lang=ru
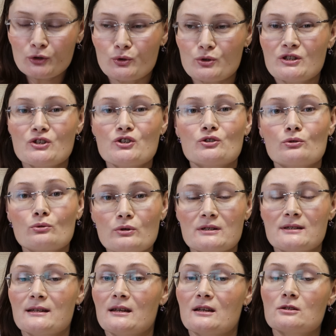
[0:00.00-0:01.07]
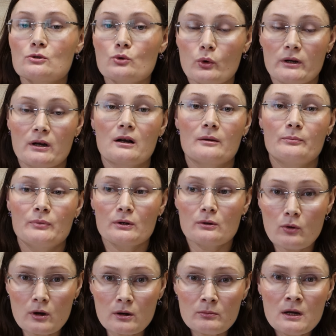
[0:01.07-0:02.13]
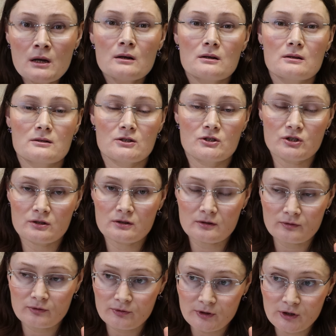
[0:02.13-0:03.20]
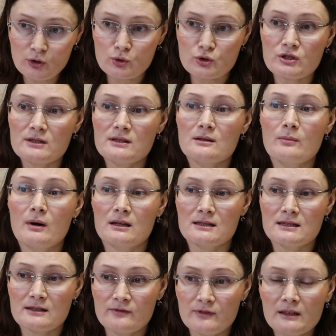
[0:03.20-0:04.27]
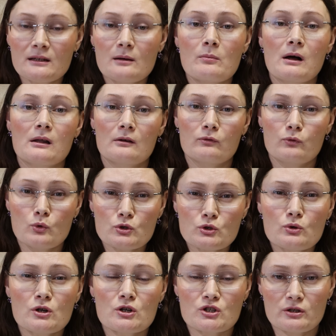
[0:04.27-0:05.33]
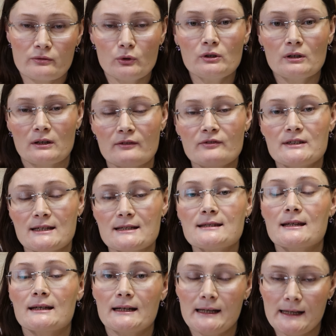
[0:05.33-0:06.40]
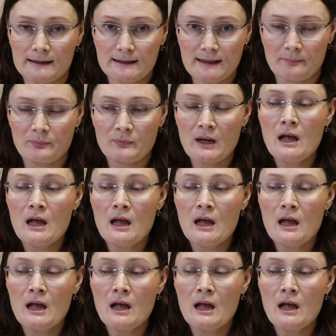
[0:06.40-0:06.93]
то значит курица ест только комбикорм, а значит в ее жизни мало света, мало воздуха, живет она в тесной клетке.